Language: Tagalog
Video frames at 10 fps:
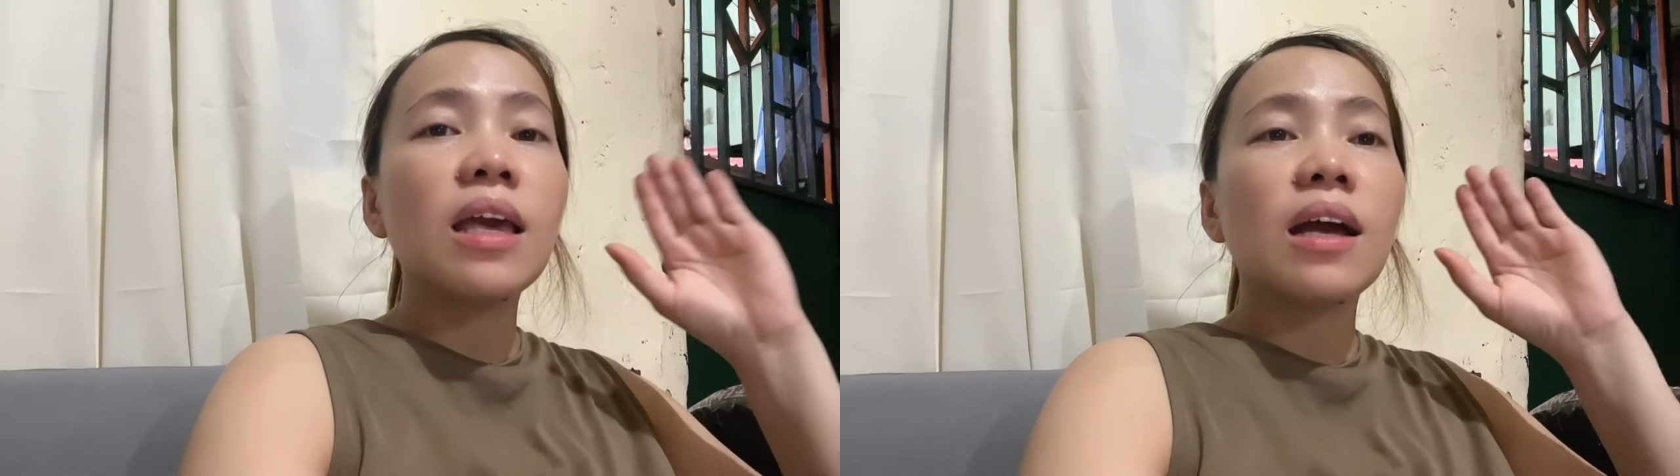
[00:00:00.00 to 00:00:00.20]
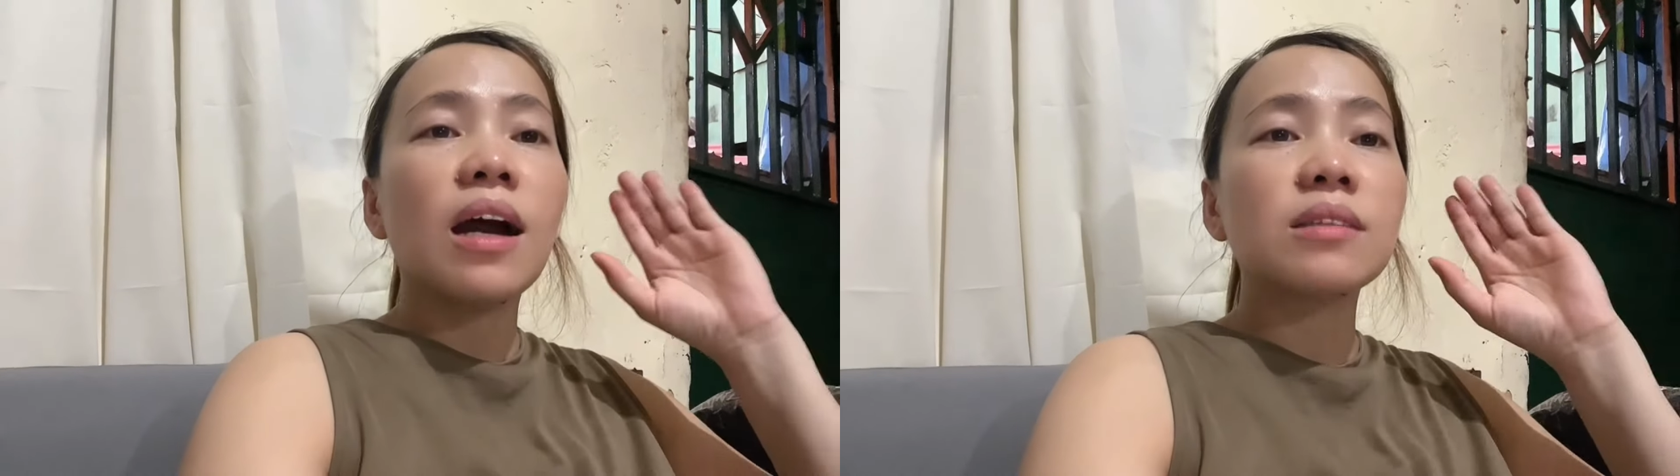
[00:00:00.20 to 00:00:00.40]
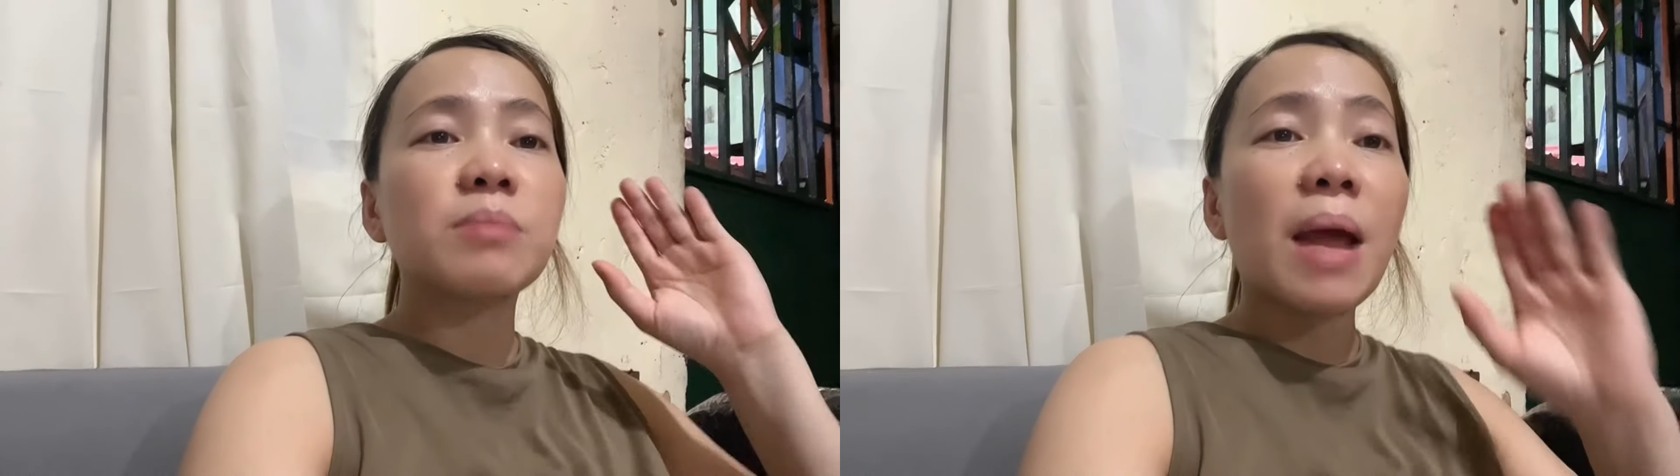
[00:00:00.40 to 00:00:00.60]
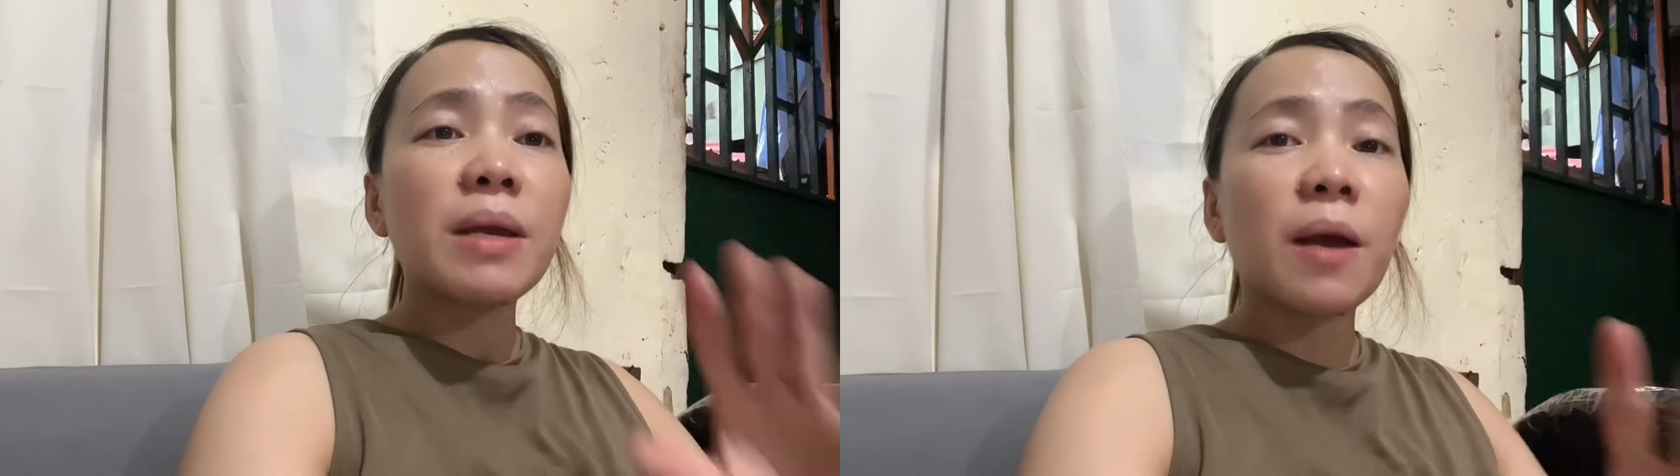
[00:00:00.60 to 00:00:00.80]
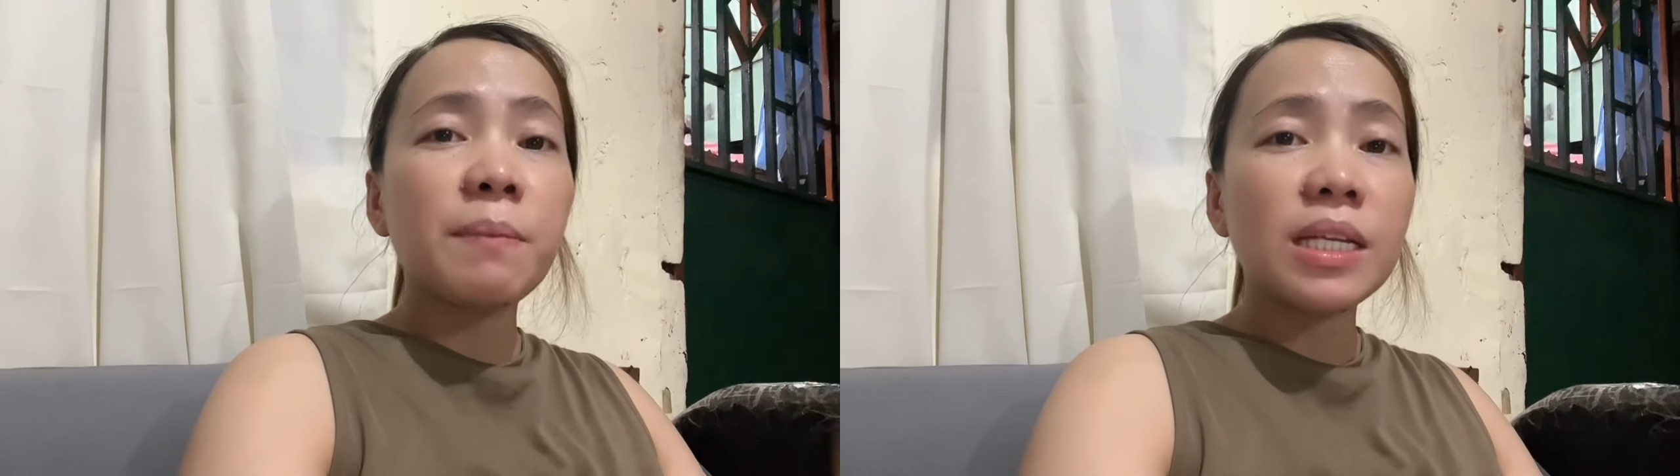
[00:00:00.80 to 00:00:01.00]
at marami
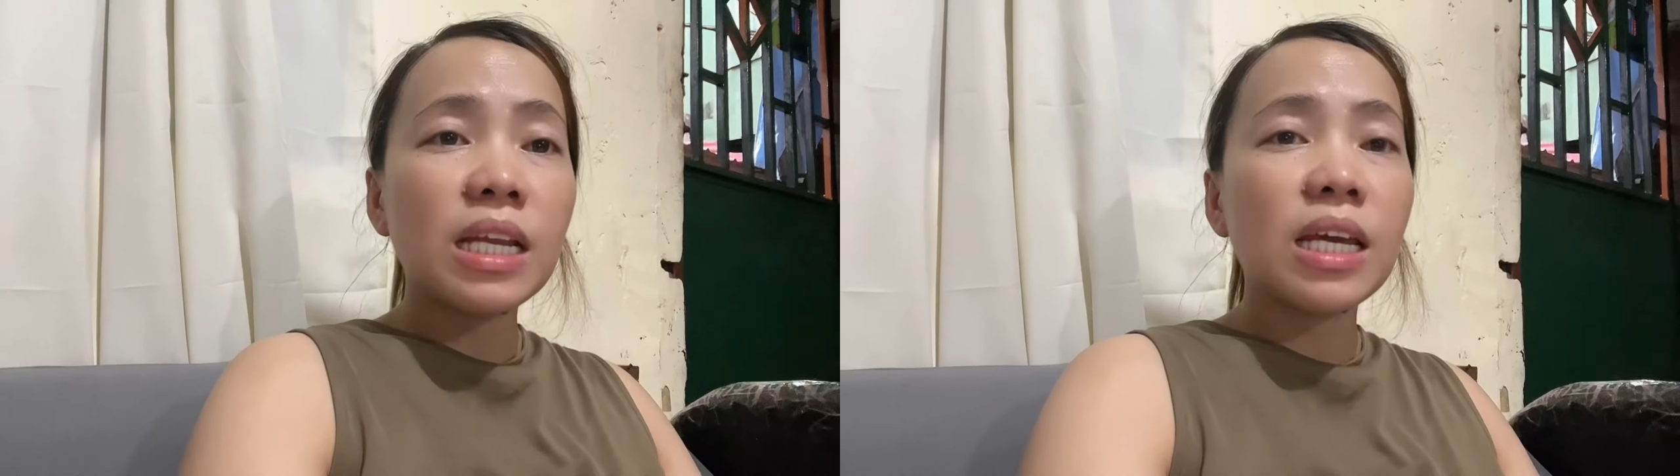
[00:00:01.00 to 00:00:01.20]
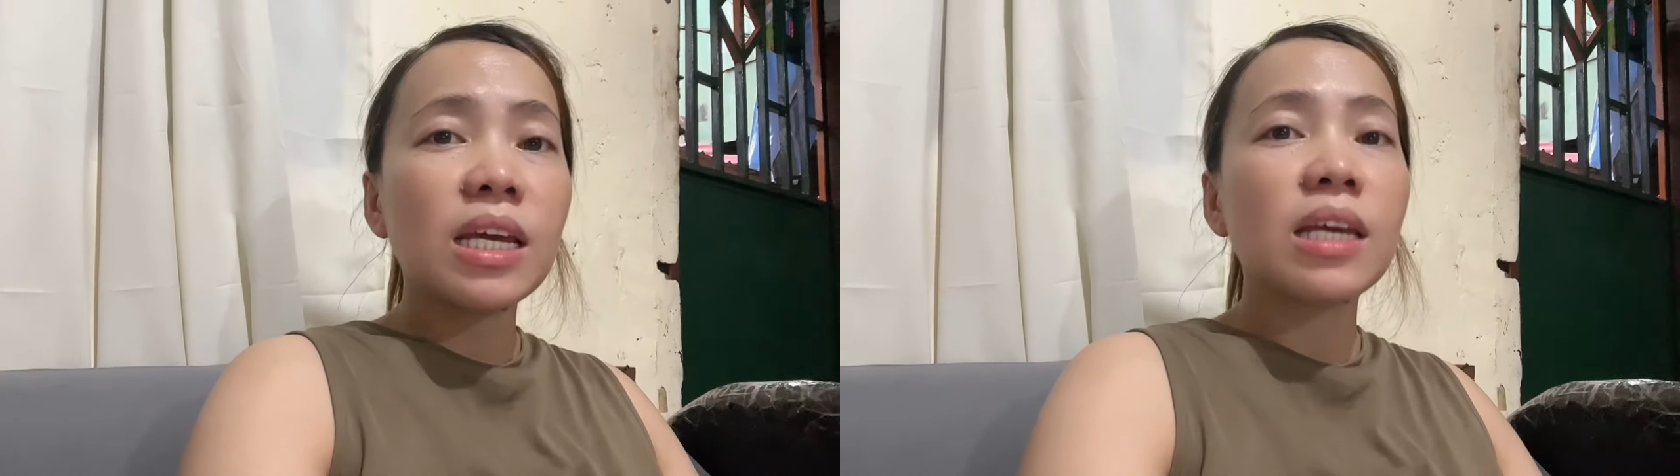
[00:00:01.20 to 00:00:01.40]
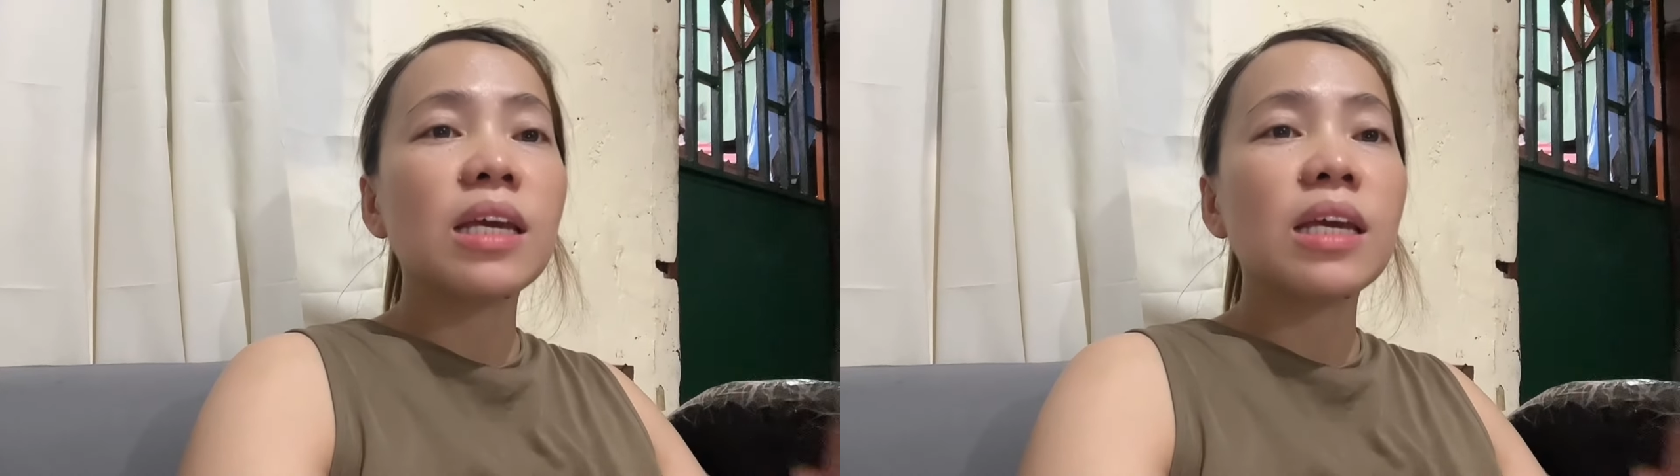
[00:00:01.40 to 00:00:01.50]
kang binili,